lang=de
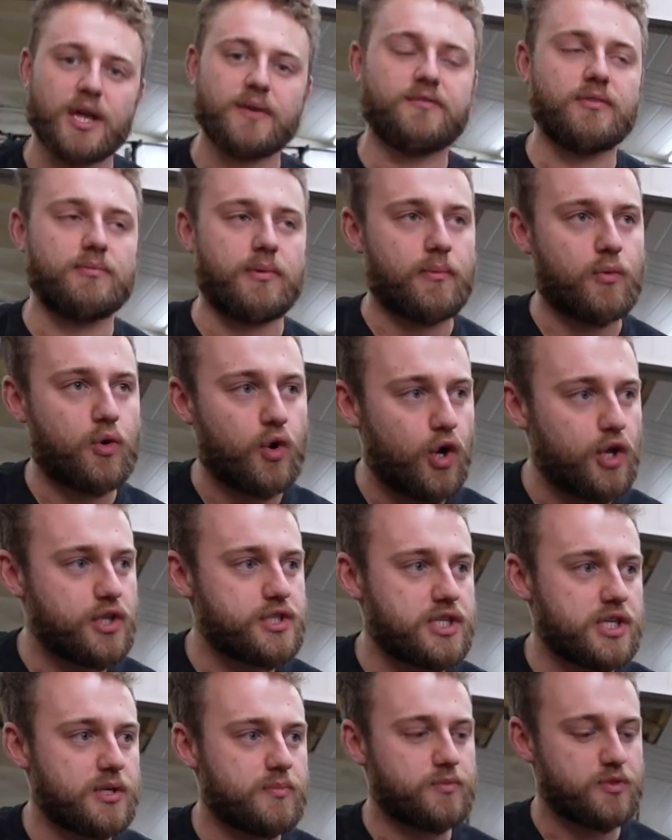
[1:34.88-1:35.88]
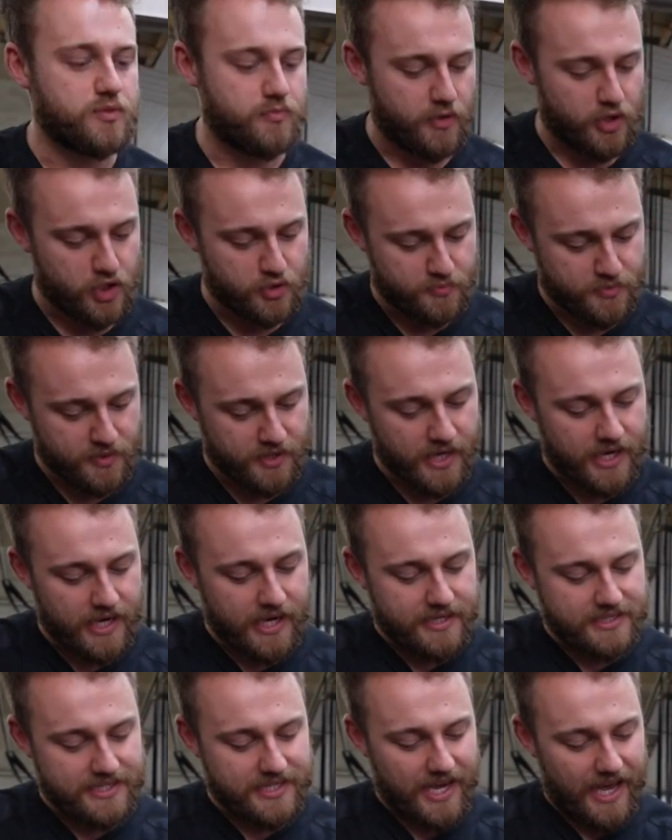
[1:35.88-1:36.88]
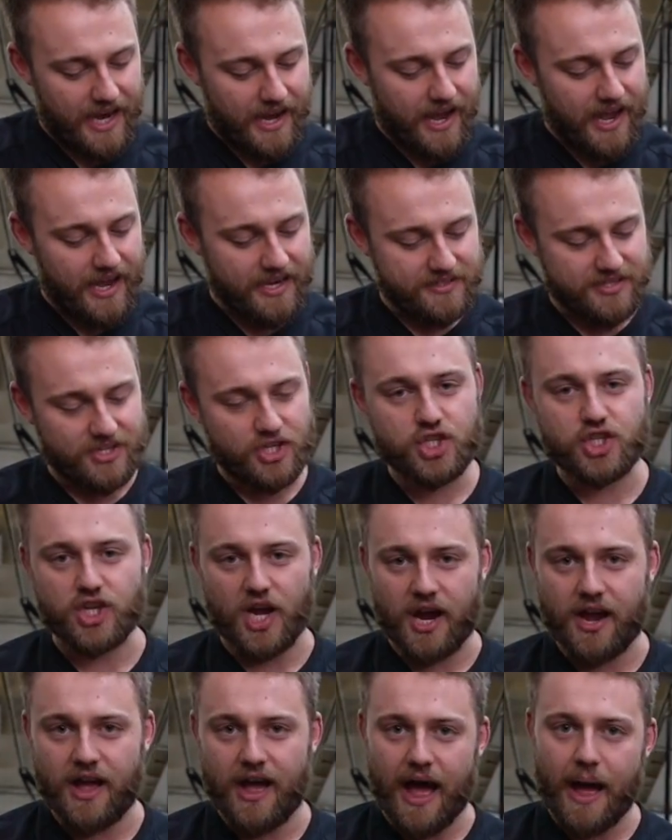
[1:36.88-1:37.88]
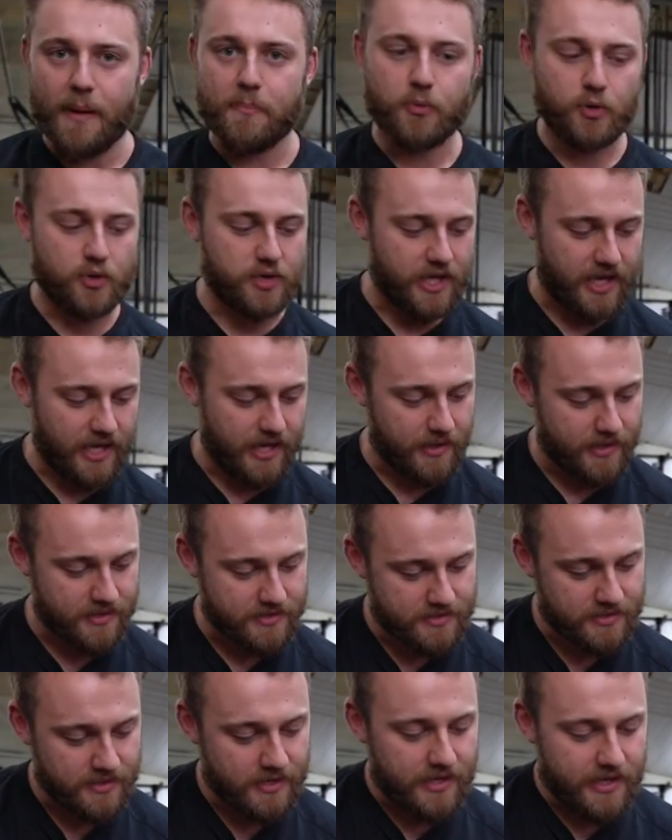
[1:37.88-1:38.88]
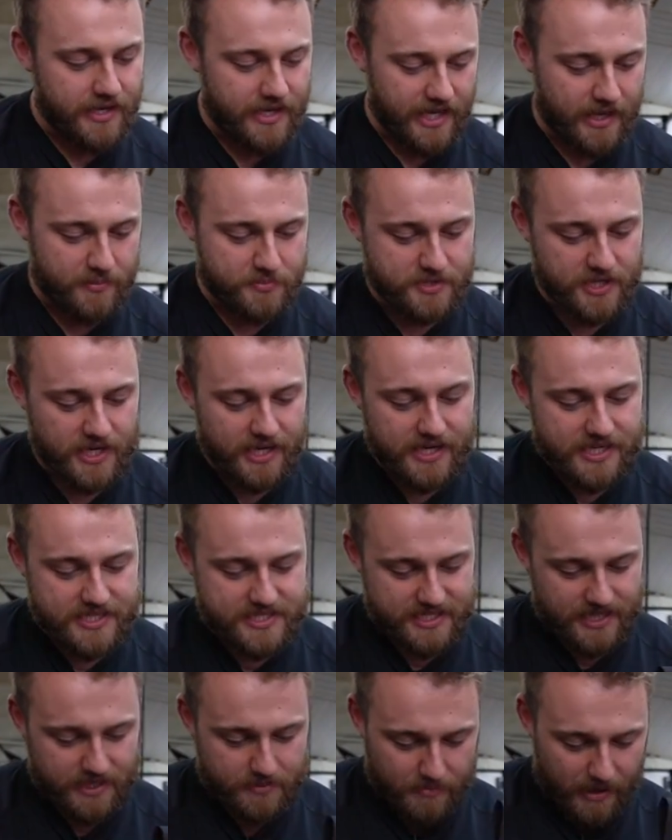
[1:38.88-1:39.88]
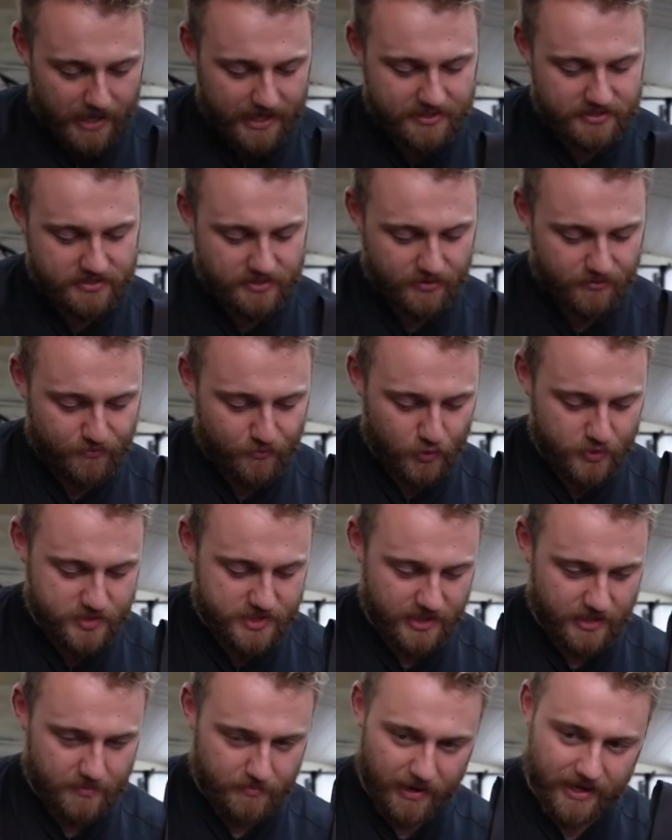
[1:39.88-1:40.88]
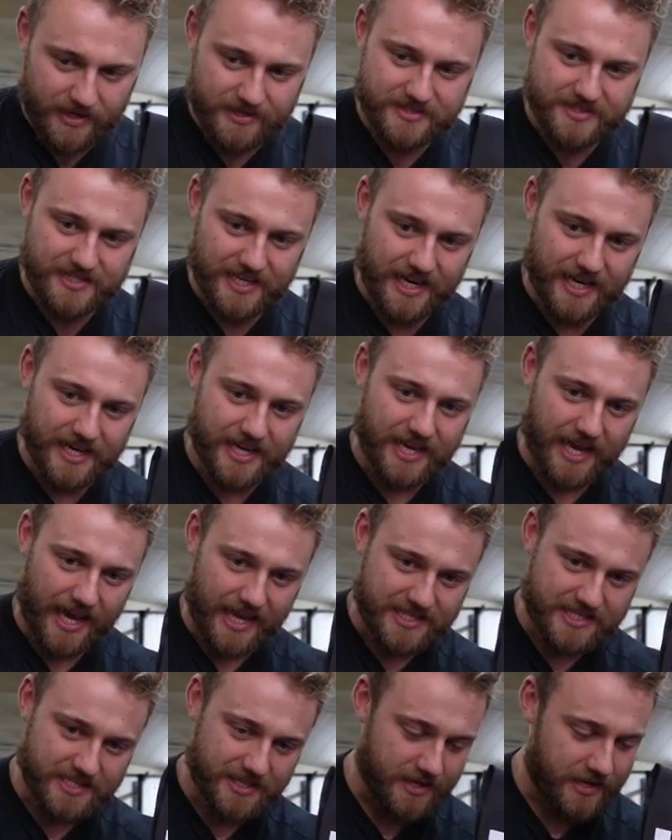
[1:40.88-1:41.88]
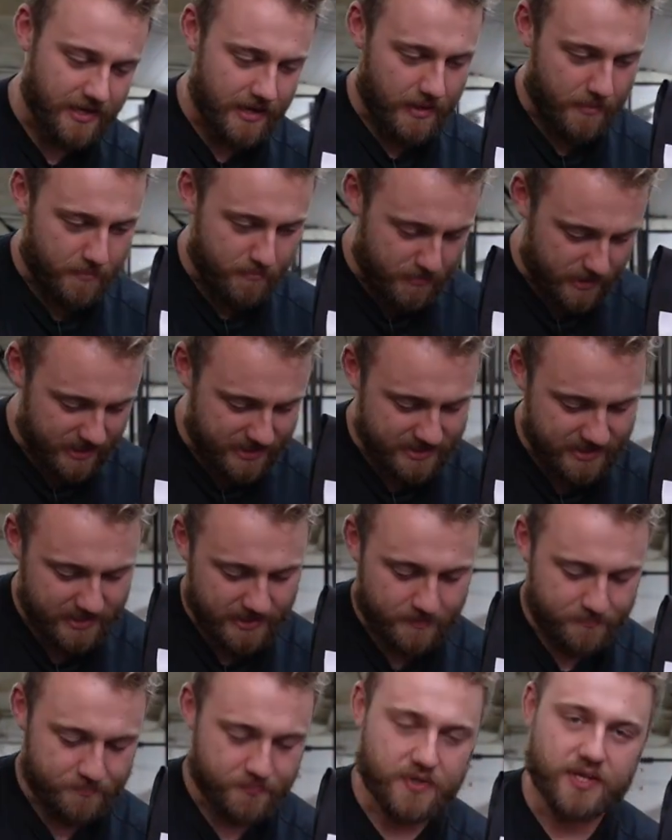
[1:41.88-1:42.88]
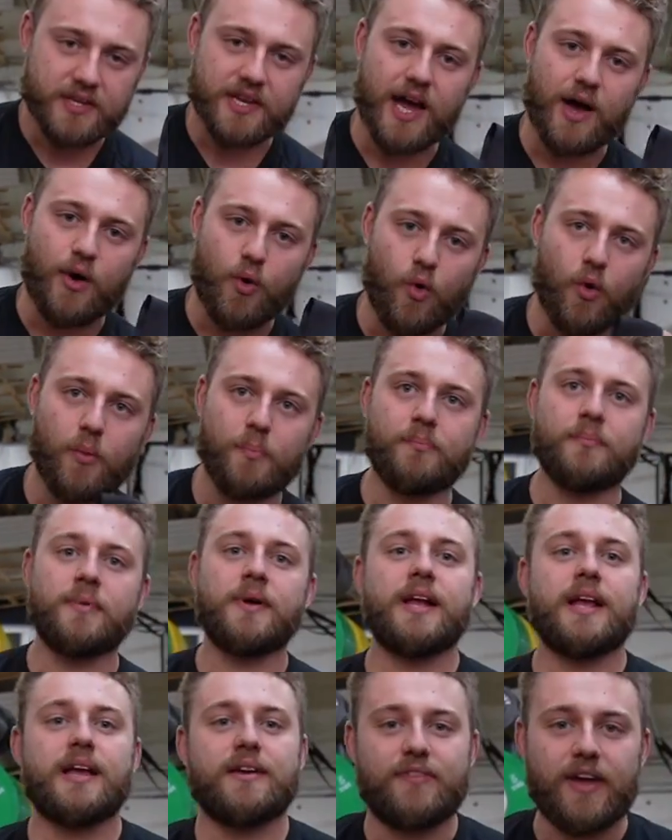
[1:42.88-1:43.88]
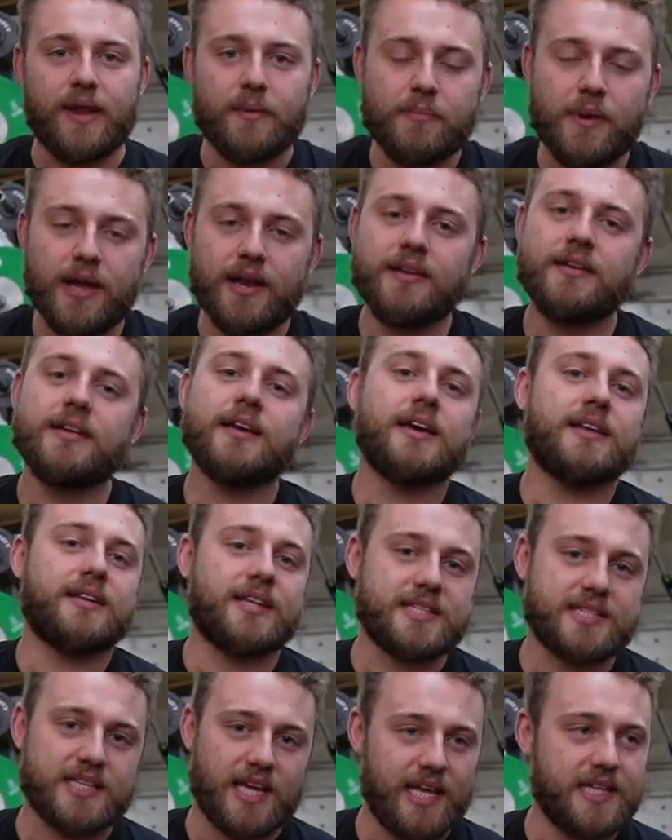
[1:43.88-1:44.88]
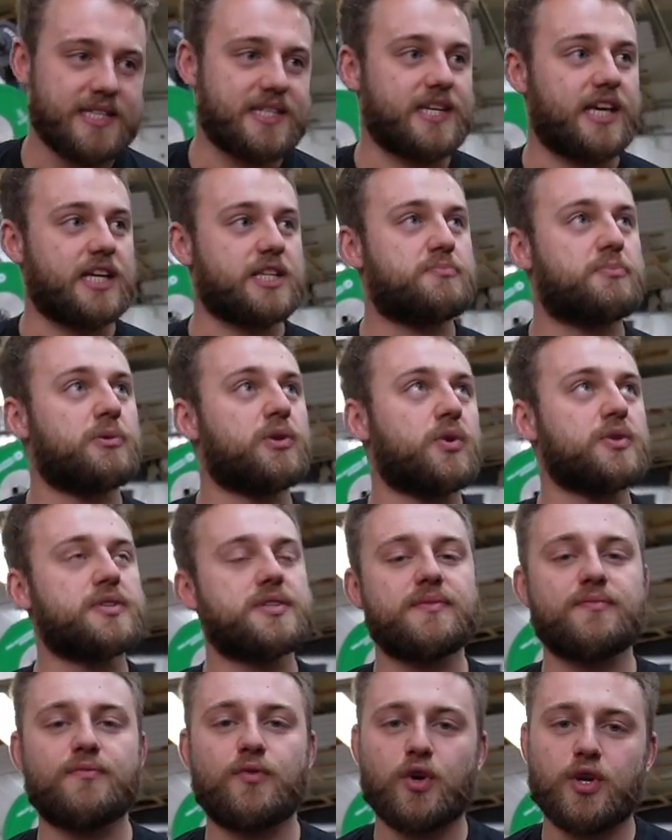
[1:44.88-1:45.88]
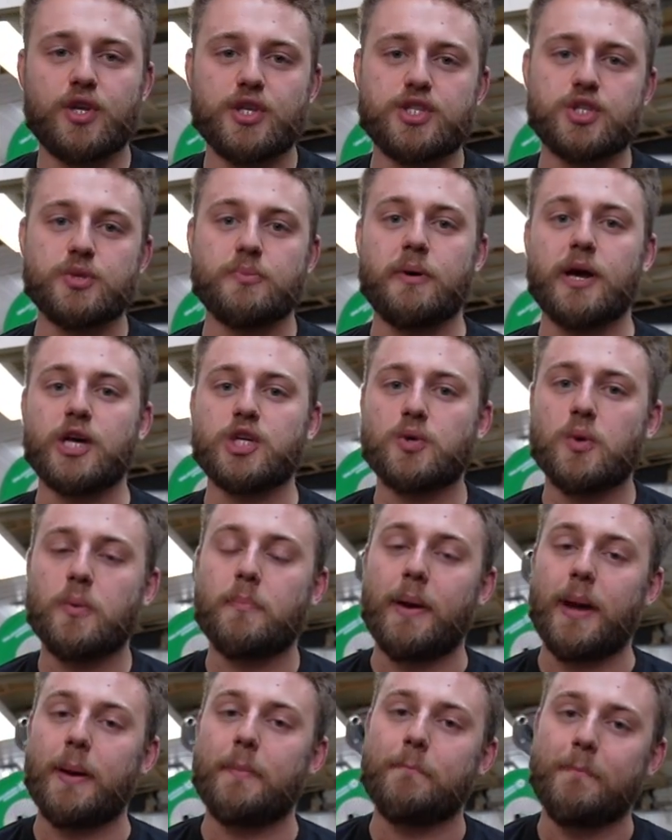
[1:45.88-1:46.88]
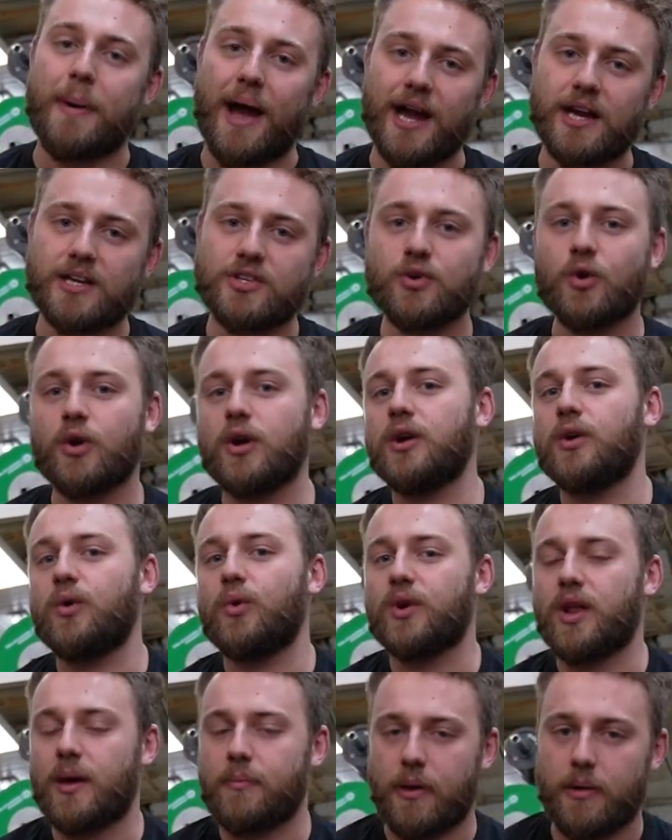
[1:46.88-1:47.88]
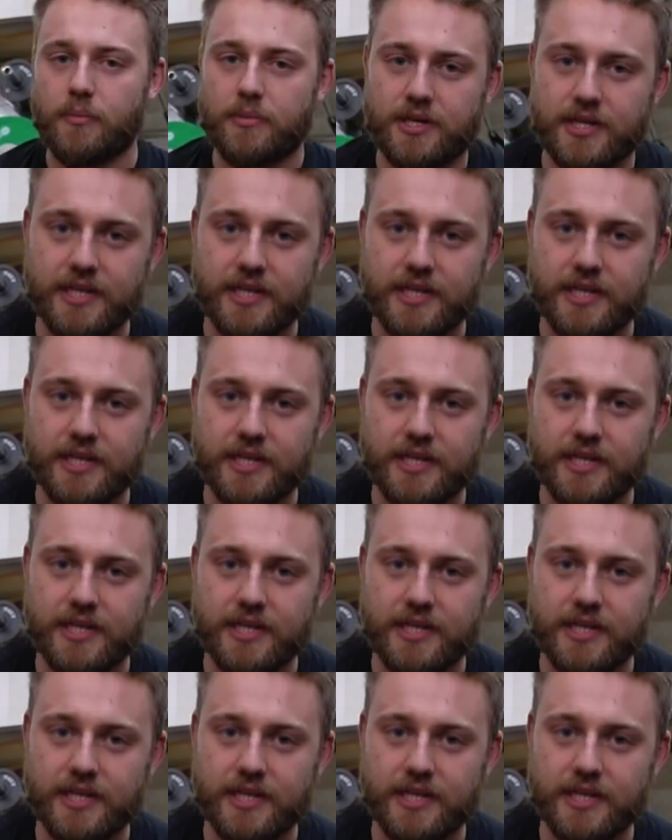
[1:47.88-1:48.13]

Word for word: dann, wie beim Kreuzheben zum Beispiel, die Langhantelstange ab und hegt, hebt Segment für Segment der Kette mit nach oben. Wenn man das Ganze jetzt benutzen würde, zum Beispiel beim Bankdrücken oder beim